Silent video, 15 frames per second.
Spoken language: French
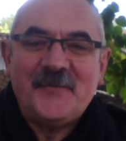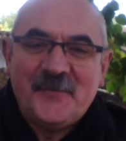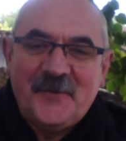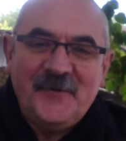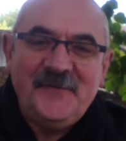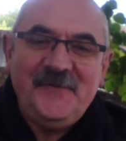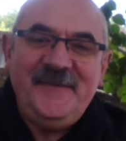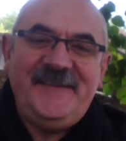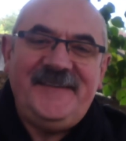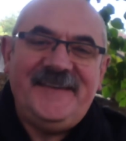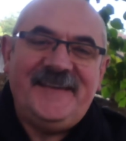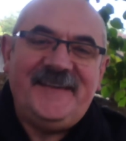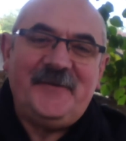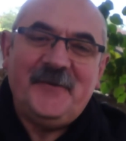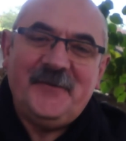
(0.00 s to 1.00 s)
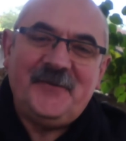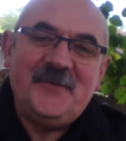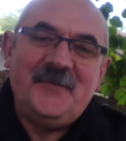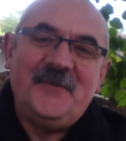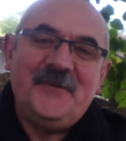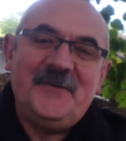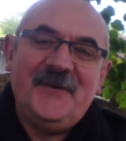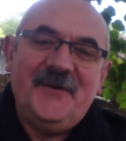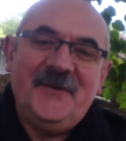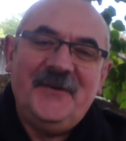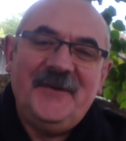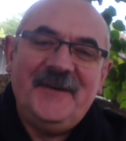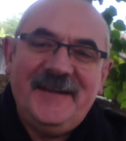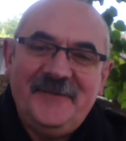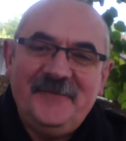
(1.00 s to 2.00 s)
profiter de ce beau
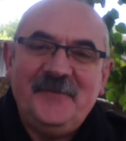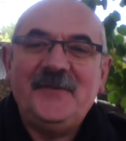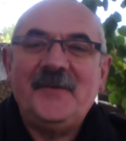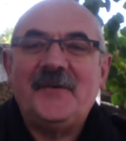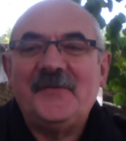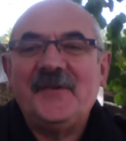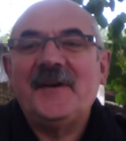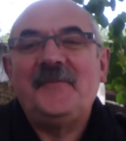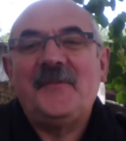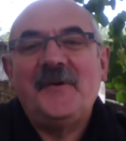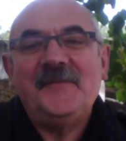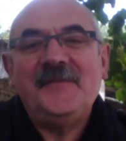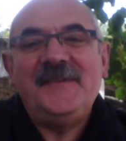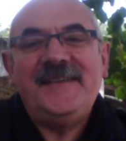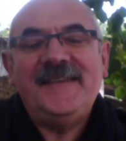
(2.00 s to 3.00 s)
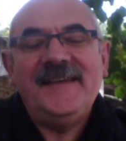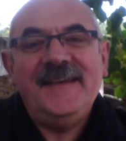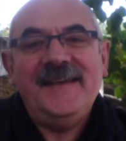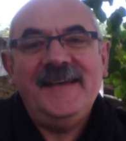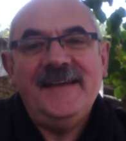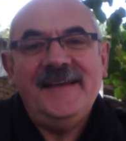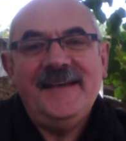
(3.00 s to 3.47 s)
temps et de vous en faire profiter